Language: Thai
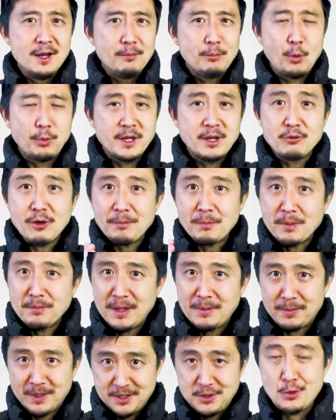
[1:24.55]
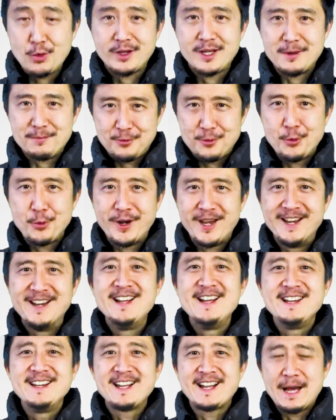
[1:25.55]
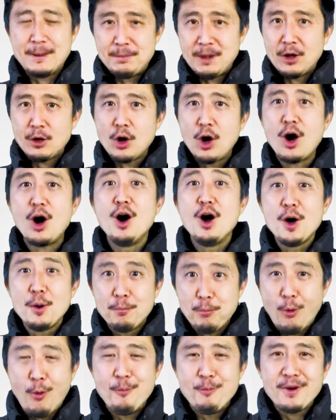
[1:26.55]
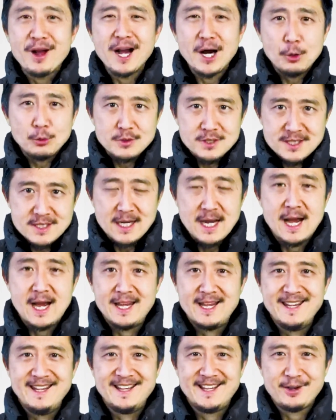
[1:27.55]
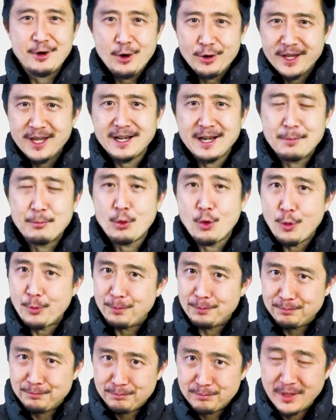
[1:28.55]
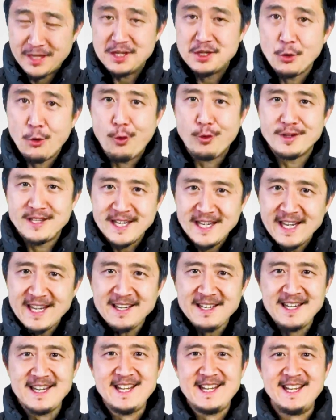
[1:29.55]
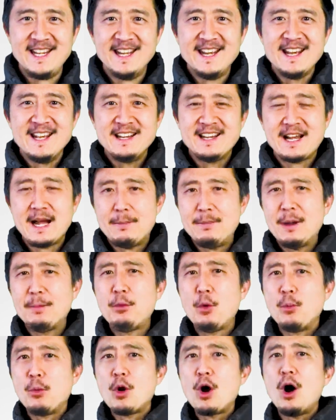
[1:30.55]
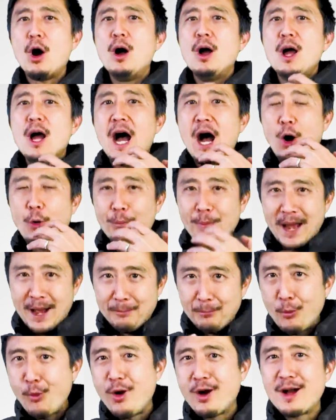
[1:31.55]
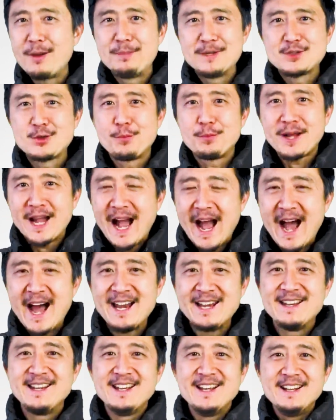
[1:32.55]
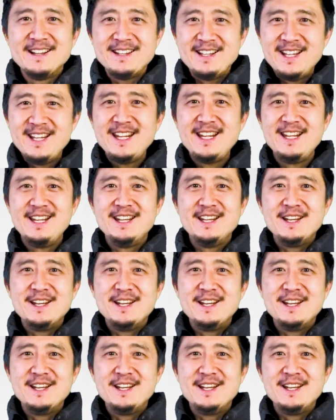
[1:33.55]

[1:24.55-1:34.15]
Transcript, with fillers: ผมคิดว่ามันมีประโยชน์กับคุณนะครับแล้วก็ผมเข้าใจข้อคิดคำคมประโยคนี้ดีครับแล้วผมก็เอามาบวกกับประสบการณ์ที่